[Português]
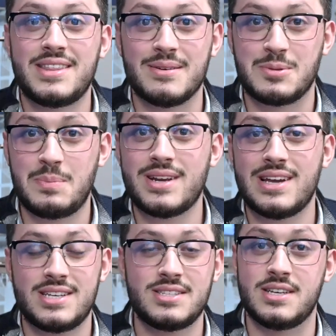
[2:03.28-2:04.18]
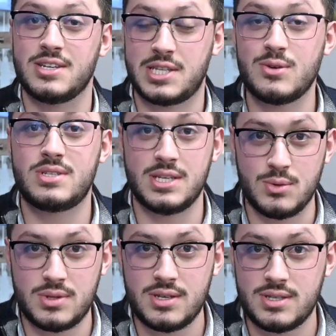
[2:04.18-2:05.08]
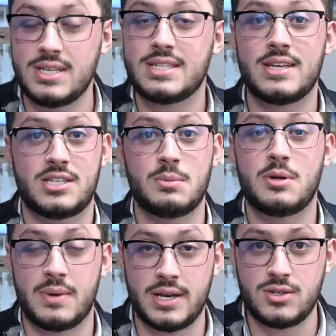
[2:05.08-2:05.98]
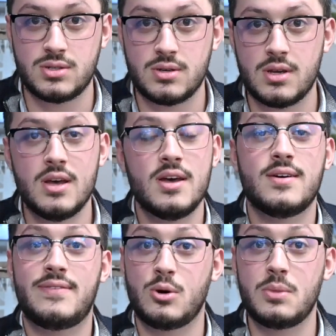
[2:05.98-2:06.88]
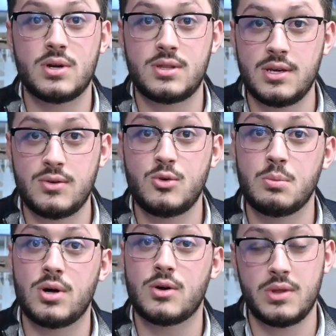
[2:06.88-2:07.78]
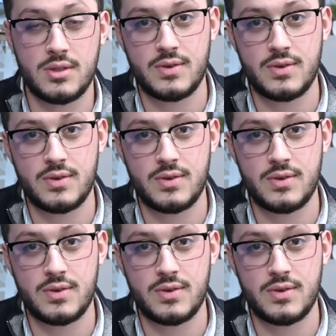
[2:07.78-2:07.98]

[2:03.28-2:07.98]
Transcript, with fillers: Então, espero que estas dicas tenham sido úteis e se quiseres saber mais, vai ao meu artigo no blog With